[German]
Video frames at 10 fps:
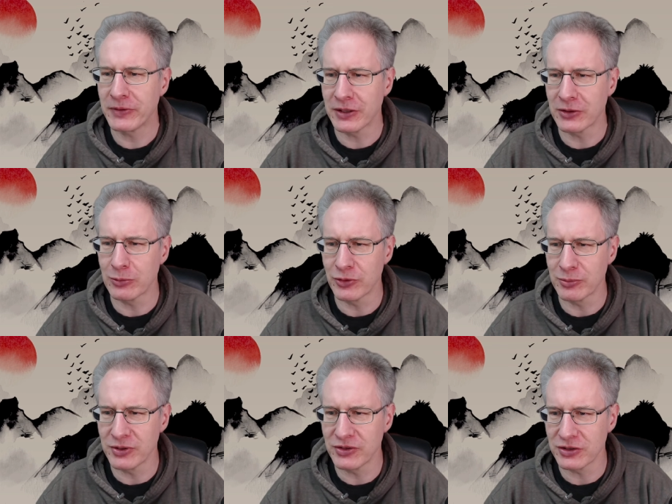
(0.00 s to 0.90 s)
ja, um
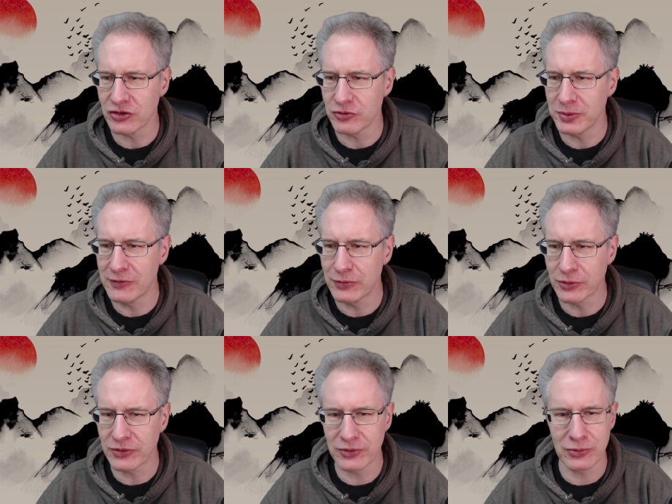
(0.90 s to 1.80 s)
so ein bisschen den
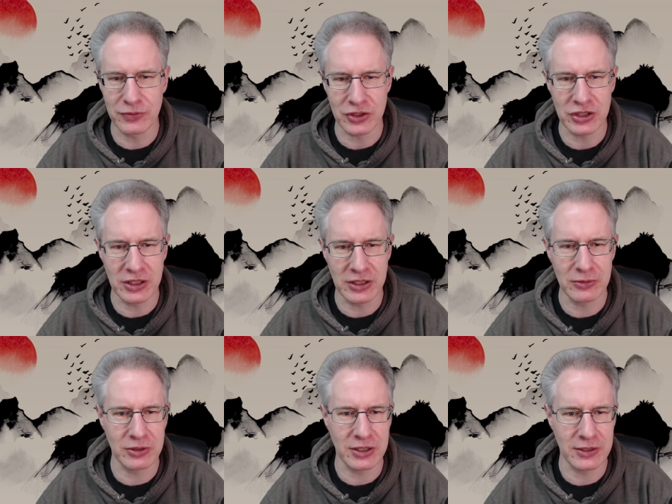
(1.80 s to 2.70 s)
Spielfluss zu
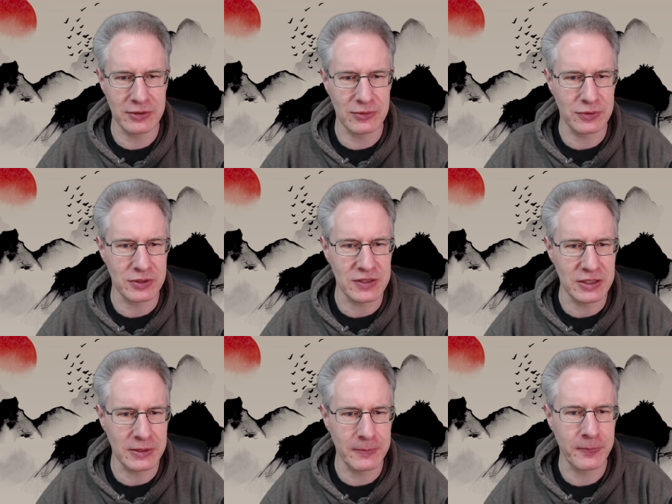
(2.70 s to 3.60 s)
verstehen und
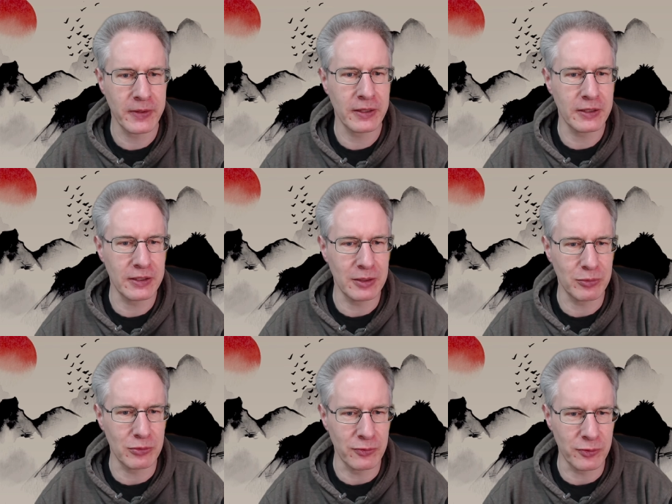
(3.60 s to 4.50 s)
nachzuvollziehen
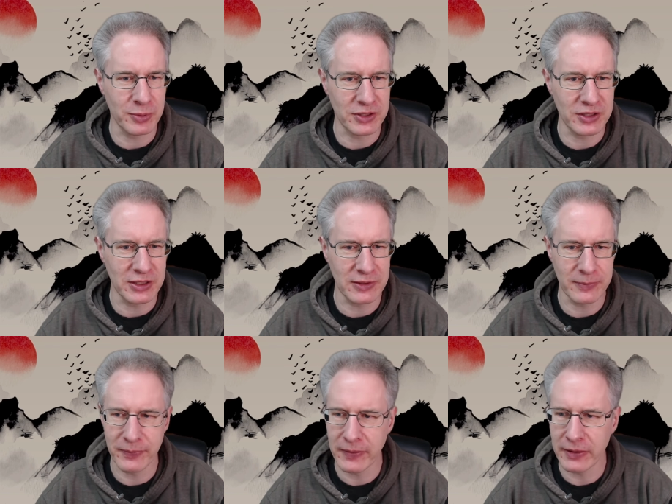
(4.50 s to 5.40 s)
in
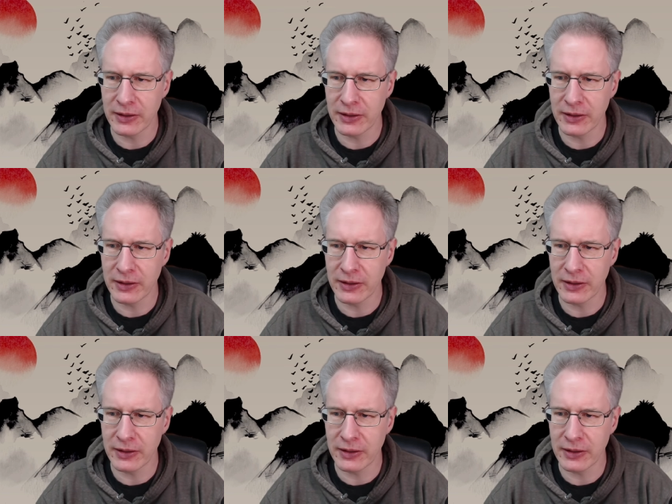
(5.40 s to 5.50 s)
Profipartien,